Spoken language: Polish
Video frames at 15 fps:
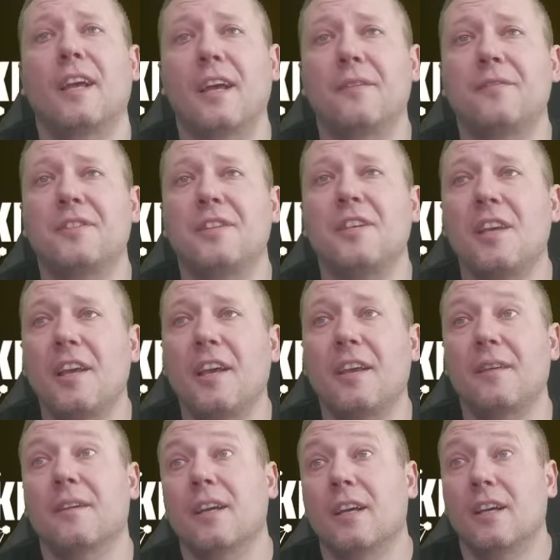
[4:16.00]
FCA.
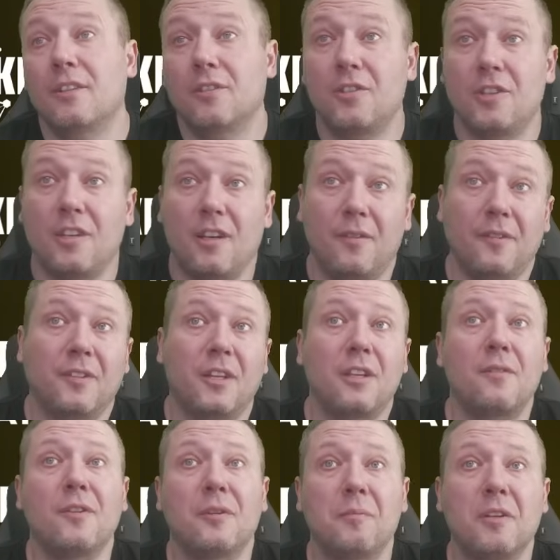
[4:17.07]
Co ciekawe, w
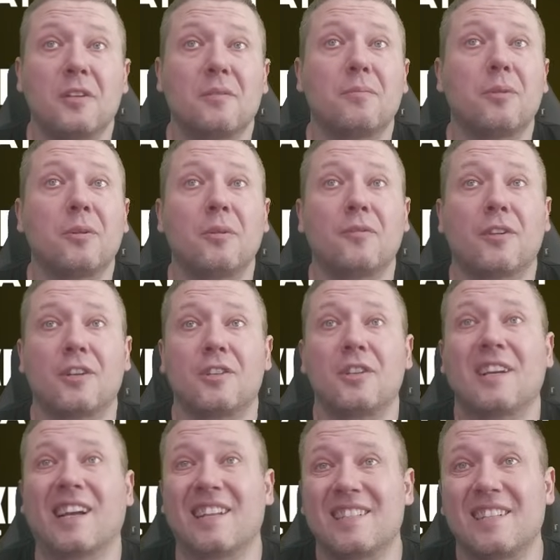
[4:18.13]
takiej firmie jest, były
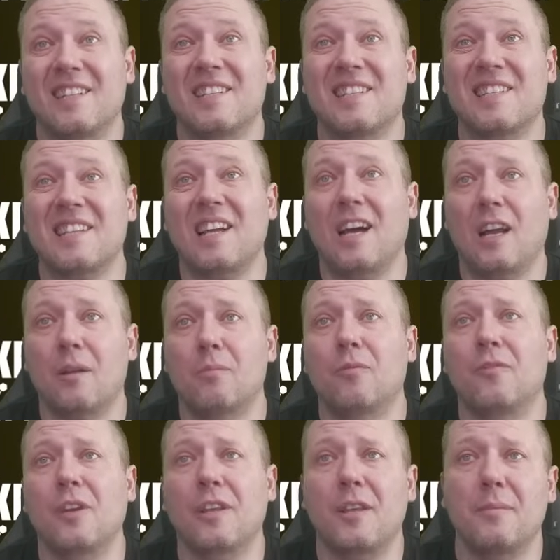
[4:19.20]
właśnie kanclerz skarbu
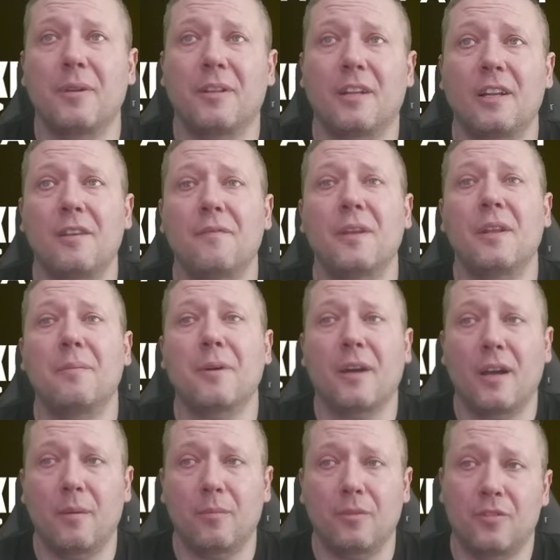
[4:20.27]
Wielkiej Brytanii Philip
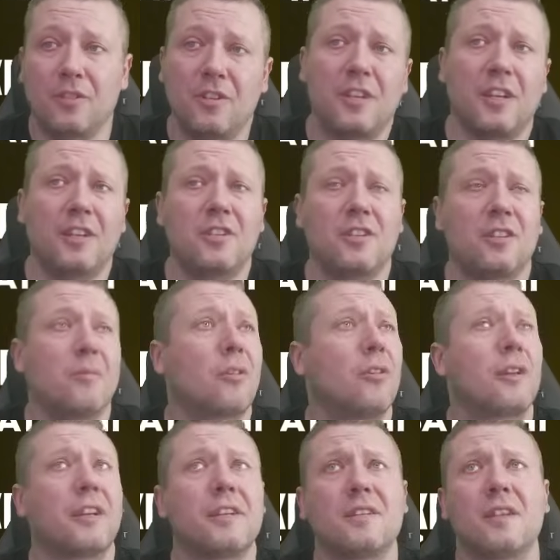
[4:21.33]
Hammond, czyli jakieś tam
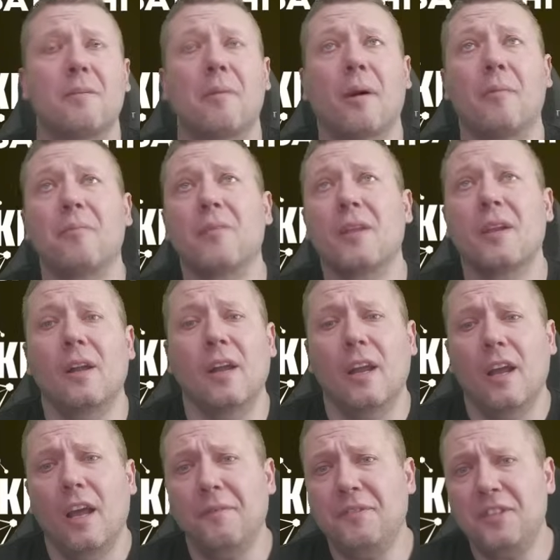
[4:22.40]
koneksje ma.
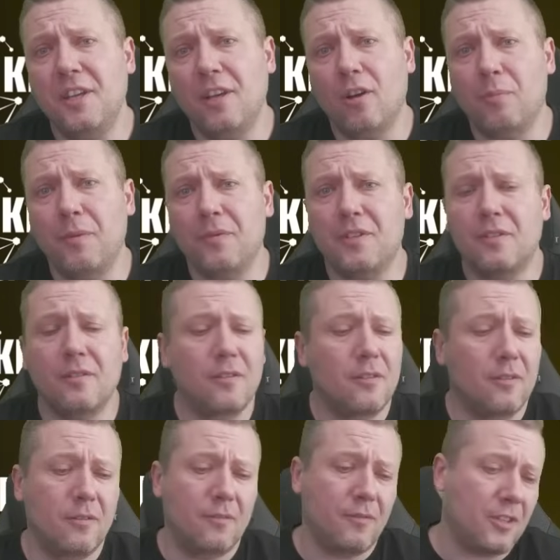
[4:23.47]
FCA,
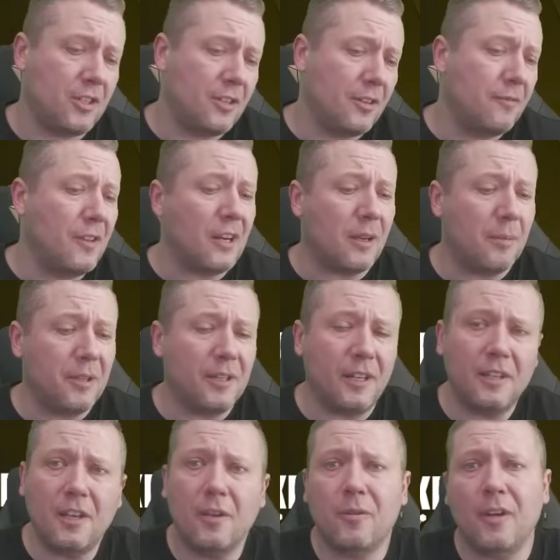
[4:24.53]
obiecy, właściwie Wielka
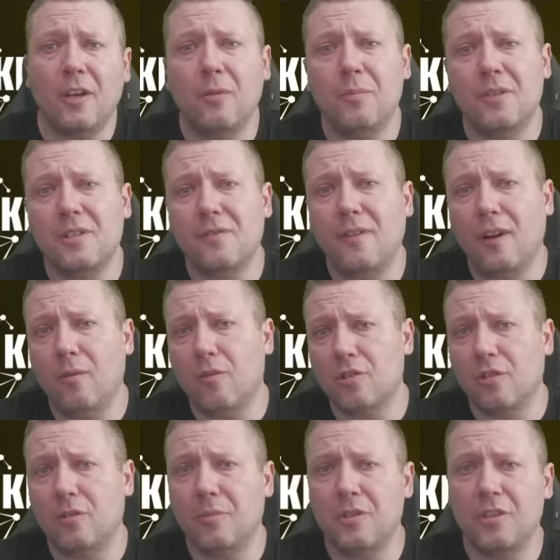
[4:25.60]
Brytania UK obiecywało,
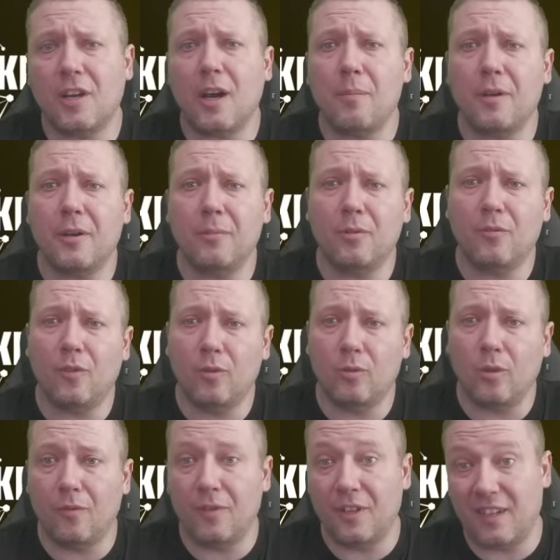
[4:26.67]
że to będzie hub
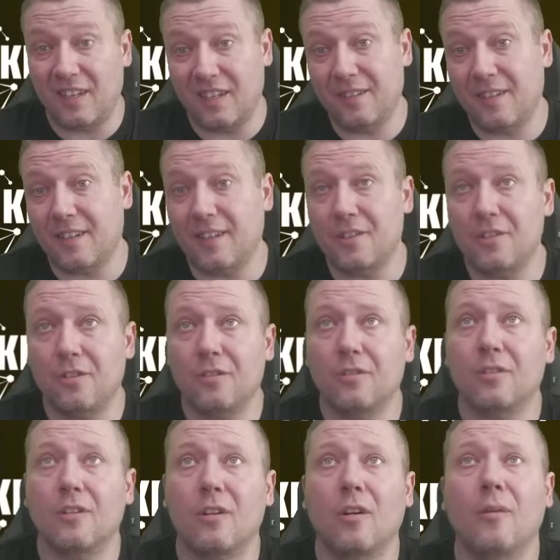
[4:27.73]
kryptowalutowy, a na razie to
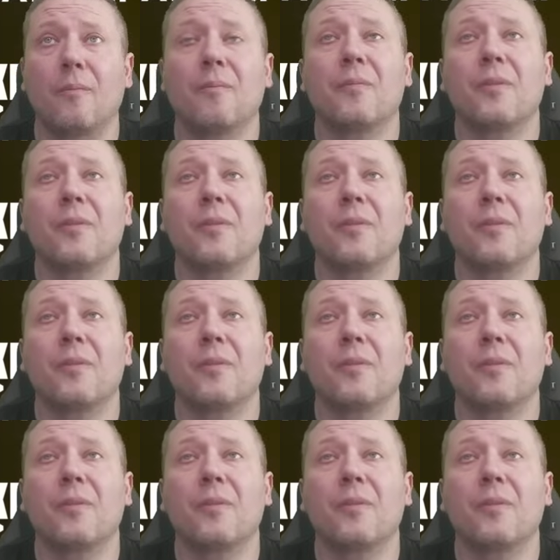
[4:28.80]
tylko